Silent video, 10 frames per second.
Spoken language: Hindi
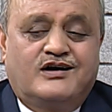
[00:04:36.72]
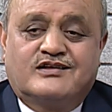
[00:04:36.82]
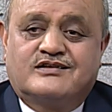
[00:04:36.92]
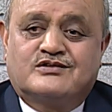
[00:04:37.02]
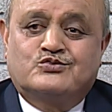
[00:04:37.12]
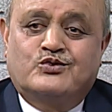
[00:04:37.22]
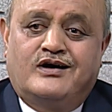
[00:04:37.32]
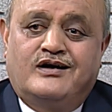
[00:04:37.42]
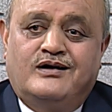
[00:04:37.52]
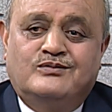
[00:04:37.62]
खासकर
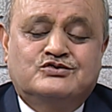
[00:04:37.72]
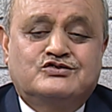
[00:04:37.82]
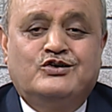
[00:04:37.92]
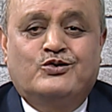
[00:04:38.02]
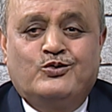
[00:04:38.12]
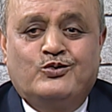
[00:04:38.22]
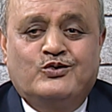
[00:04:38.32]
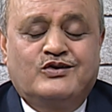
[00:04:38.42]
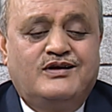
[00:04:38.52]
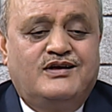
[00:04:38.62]
सुनाम हम्म।
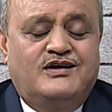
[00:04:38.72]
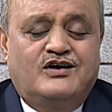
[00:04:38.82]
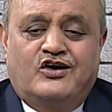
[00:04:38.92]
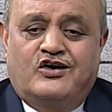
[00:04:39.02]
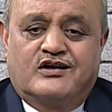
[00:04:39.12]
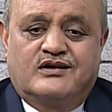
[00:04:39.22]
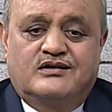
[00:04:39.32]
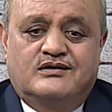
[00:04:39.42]
संगरूर और